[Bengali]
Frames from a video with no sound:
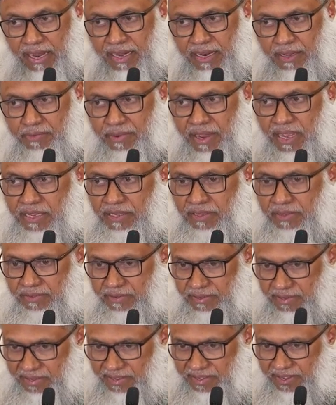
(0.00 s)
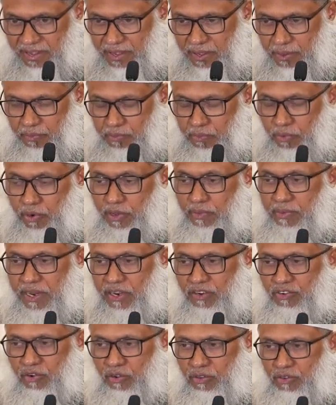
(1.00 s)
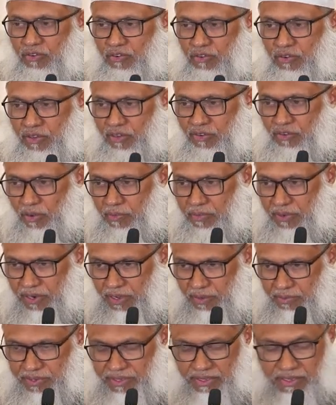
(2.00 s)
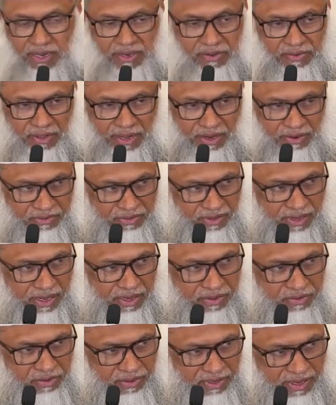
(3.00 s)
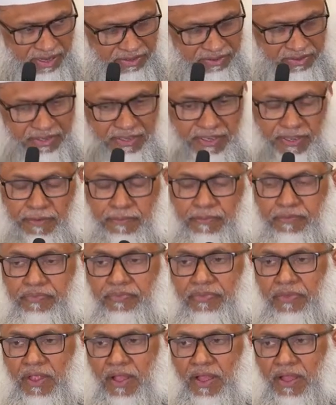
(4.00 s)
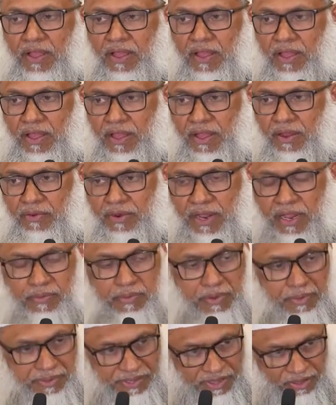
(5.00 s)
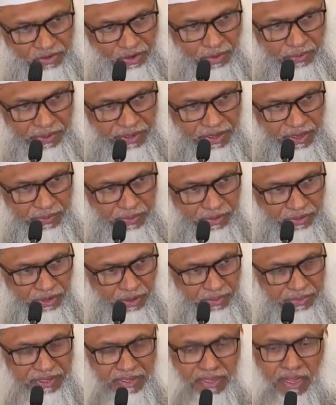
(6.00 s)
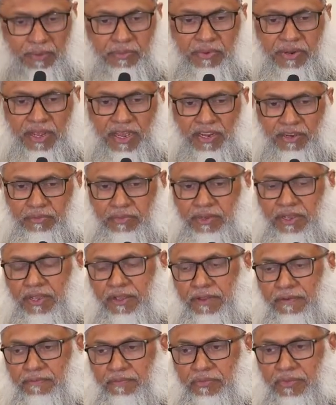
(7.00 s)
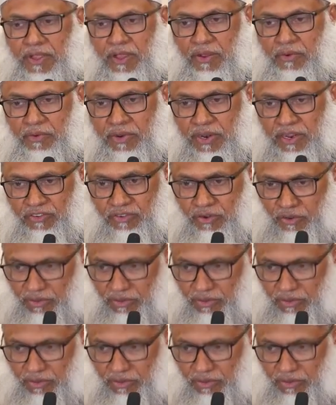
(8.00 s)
আলী বাইত পরিবারের সদস্যদের সম্পর্কে বিস্তারিত আলোচনা শুনে আসছি ওনার বিবিধের সম্পর্কে প্রথমে তারপরে আসবে ওনার